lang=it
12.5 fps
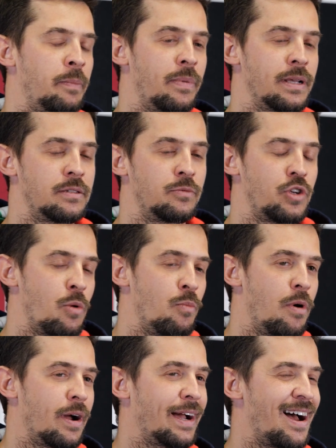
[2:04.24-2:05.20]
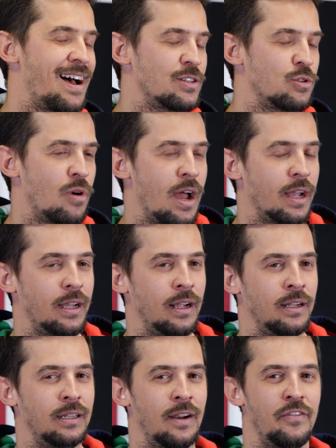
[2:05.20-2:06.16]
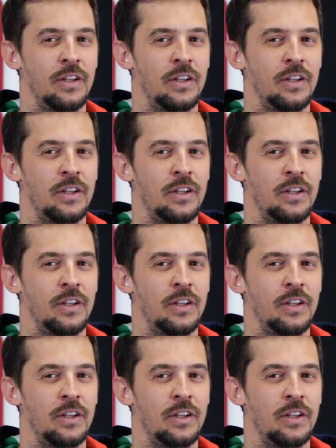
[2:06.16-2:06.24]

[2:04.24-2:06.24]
pas- cioè un po a caso anche, tra